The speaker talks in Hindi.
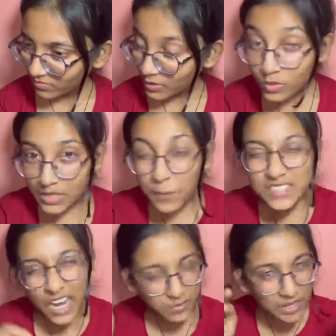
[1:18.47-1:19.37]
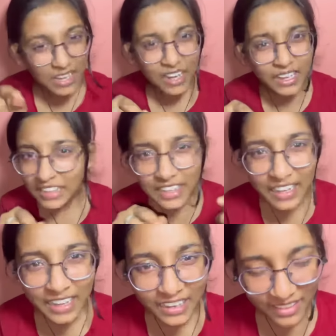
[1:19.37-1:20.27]
उसके बाद चार्ज में लगाया नहीं
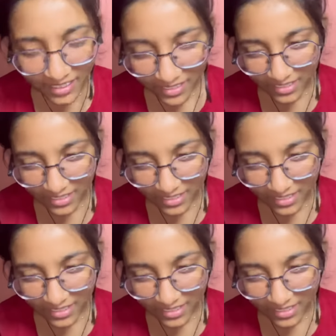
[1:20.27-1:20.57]
लगाया ना